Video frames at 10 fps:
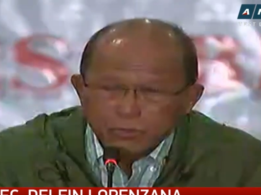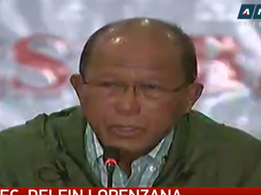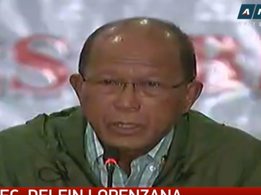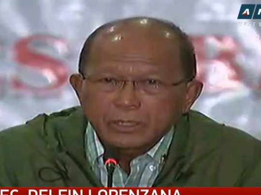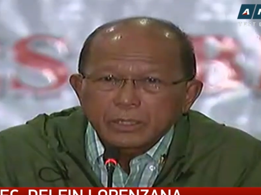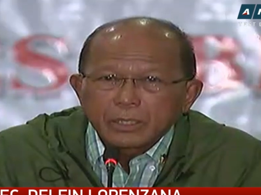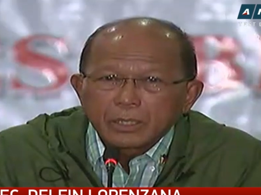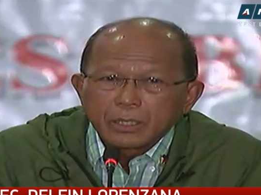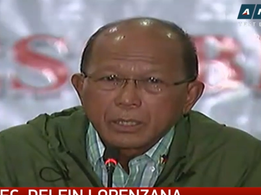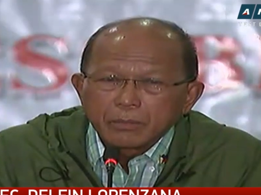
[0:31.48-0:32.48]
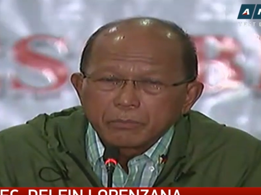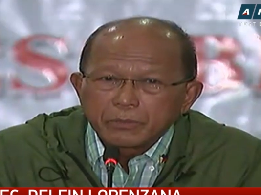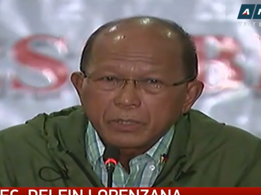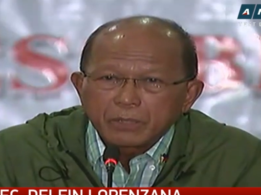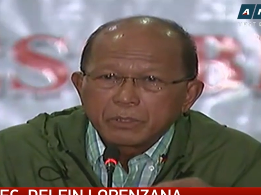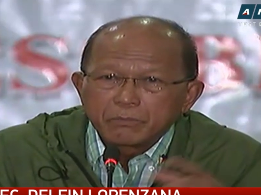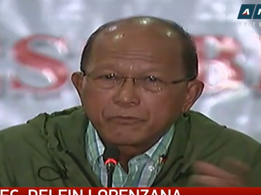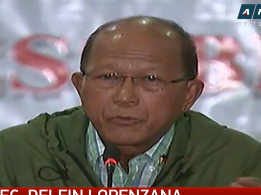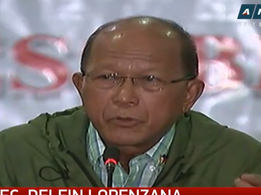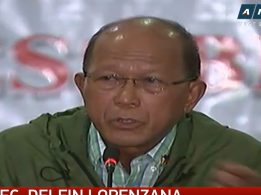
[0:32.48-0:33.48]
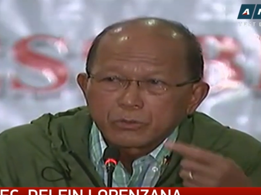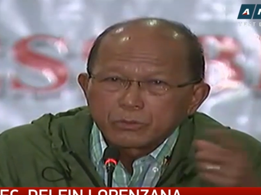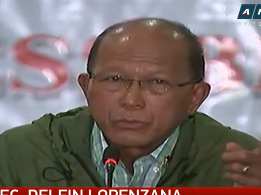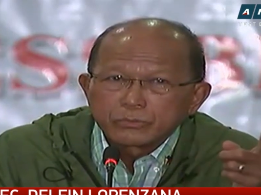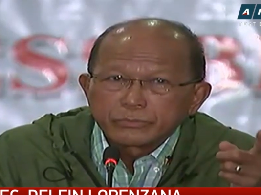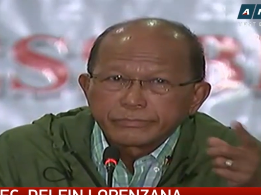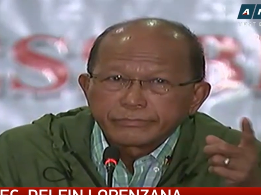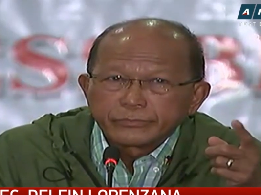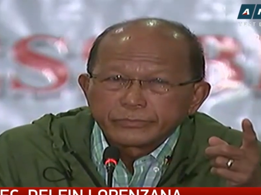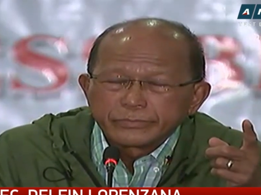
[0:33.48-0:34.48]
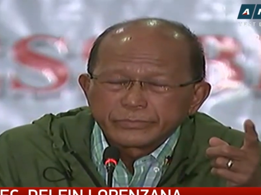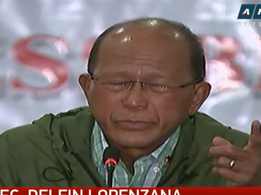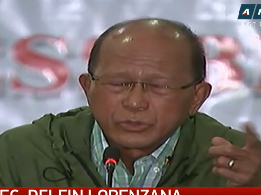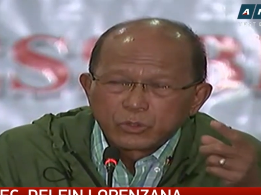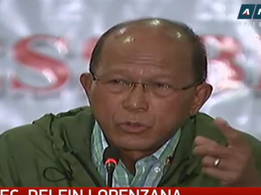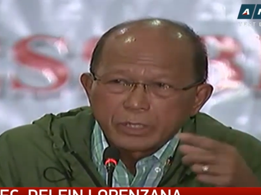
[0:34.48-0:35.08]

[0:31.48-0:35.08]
ko niyan, even before itong gulo